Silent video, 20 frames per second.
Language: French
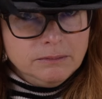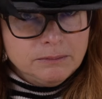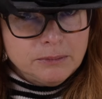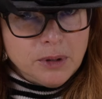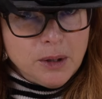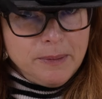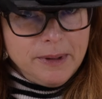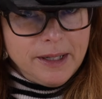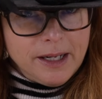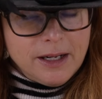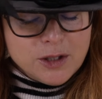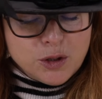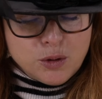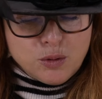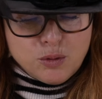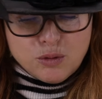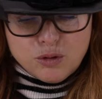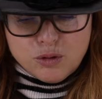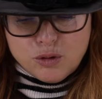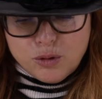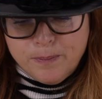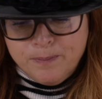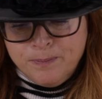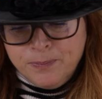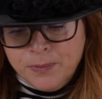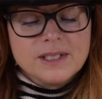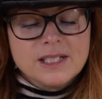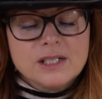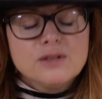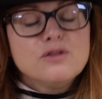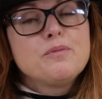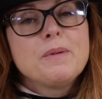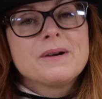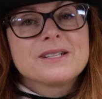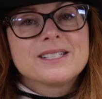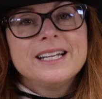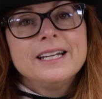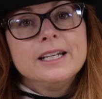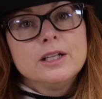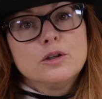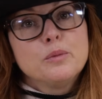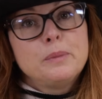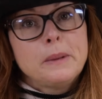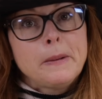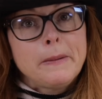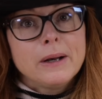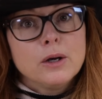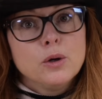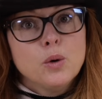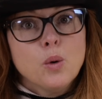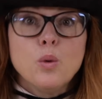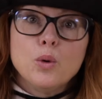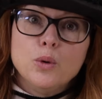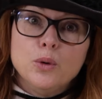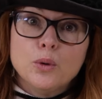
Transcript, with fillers: Première astuce. Si vous pensez la découper par le haut,